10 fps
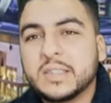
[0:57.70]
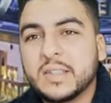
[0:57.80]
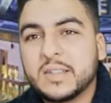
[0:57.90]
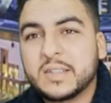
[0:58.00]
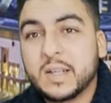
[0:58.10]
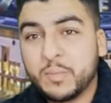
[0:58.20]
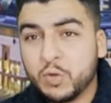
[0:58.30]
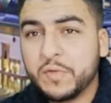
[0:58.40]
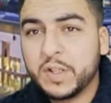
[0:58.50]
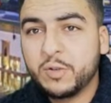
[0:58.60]
تكملوا
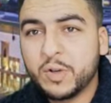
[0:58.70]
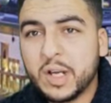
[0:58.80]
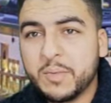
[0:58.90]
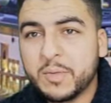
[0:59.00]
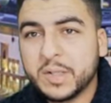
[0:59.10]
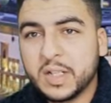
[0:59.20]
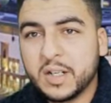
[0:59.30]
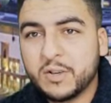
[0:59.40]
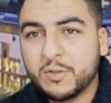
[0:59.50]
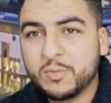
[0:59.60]
الفيديو كامل باش
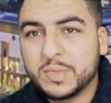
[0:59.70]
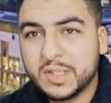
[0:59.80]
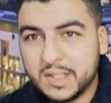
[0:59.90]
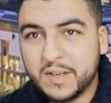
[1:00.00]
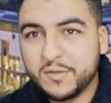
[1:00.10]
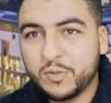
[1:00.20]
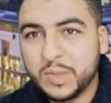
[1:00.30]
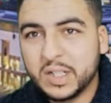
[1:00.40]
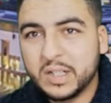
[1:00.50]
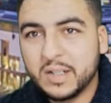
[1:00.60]
انكم تستافدوا
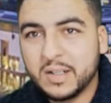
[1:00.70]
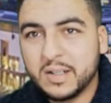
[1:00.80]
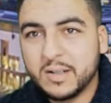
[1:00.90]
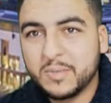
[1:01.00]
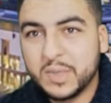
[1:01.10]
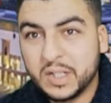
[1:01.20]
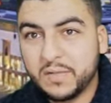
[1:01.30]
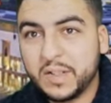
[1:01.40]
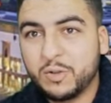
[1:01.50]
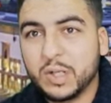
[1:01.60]
من هذا من هذا
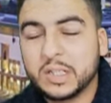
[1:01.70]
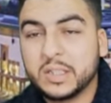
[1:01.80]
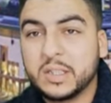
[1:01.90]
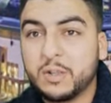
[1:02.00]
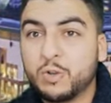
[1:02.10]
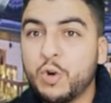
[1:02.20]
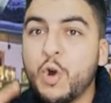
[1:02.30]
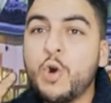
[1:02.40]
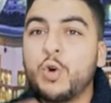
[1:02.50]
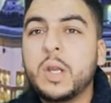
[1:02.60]
الفيديو اللي غادي نديرو
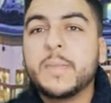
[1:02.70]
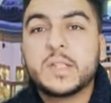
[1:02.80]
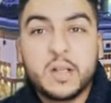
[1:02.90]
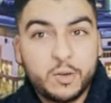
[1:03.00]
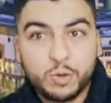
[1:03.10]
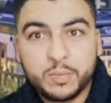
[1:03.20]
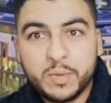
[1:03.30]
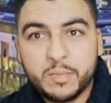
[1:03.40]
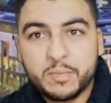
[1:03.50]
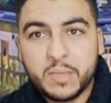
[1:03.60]
واللي مازال الخوت
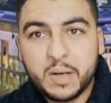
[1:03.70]
ما